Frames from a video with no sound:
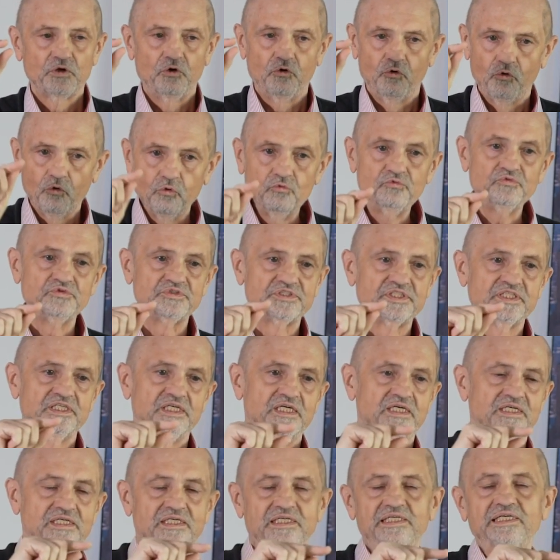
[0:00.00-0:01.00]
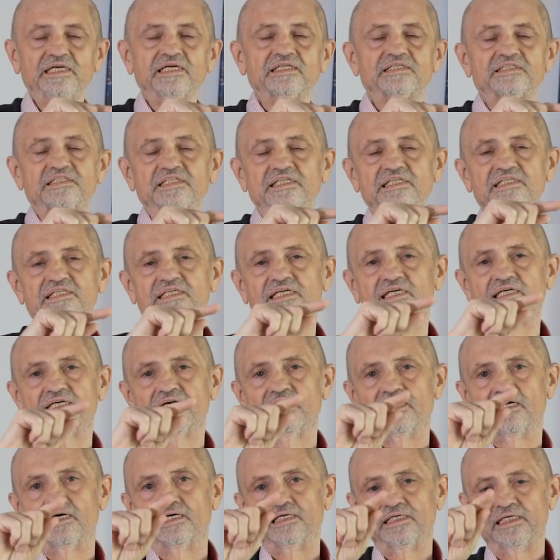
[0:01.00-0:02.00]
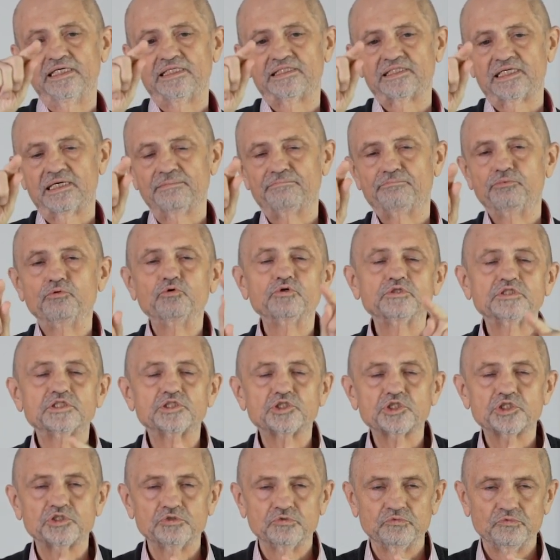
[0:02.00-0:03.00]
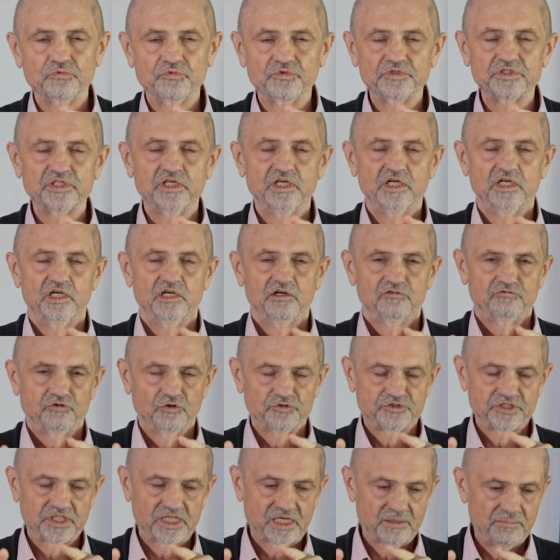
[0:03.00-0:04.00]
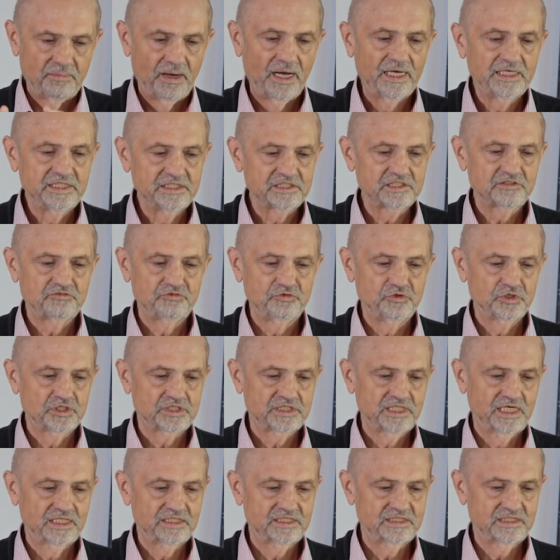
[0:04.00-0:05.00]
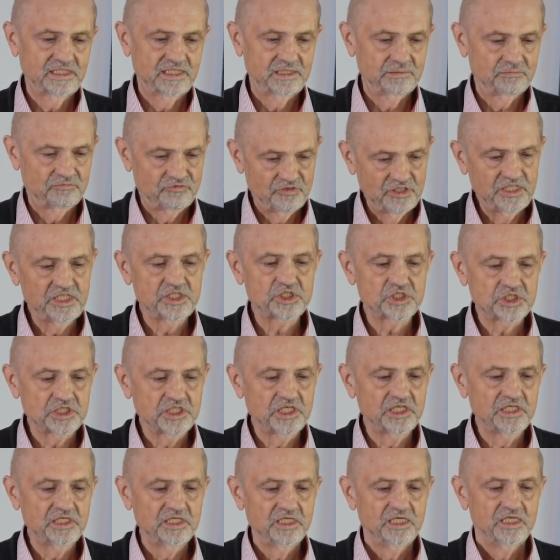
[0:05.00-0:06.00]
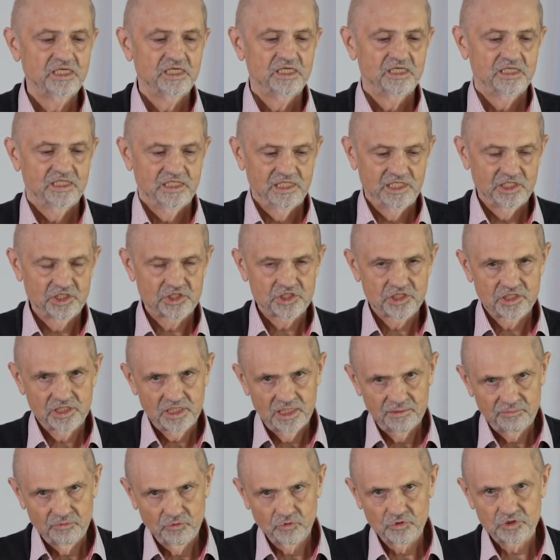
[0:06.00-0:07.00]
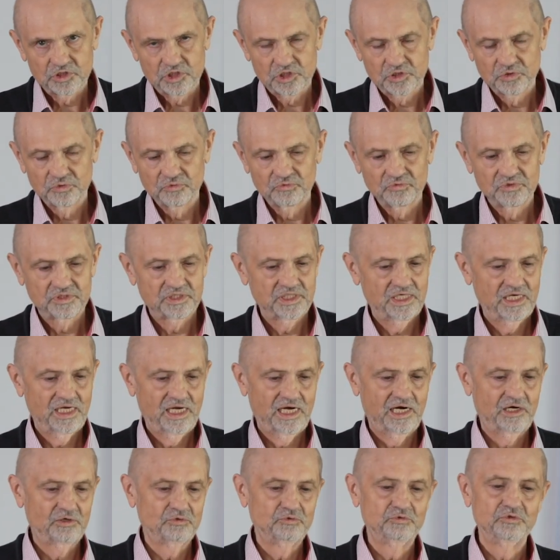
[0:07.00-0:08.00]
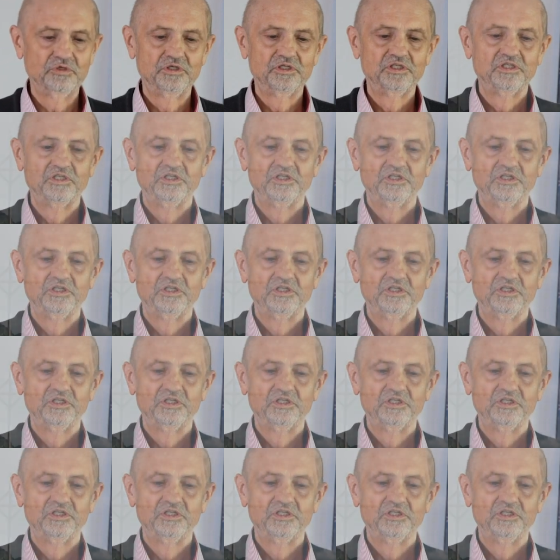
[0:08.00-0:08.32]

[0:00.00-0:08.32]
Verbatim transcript: und gleichzeitig äh, in die Geburtsstunde von der Gemeinde geführt hat, denn Pfingsten ist Geburtsstunde auch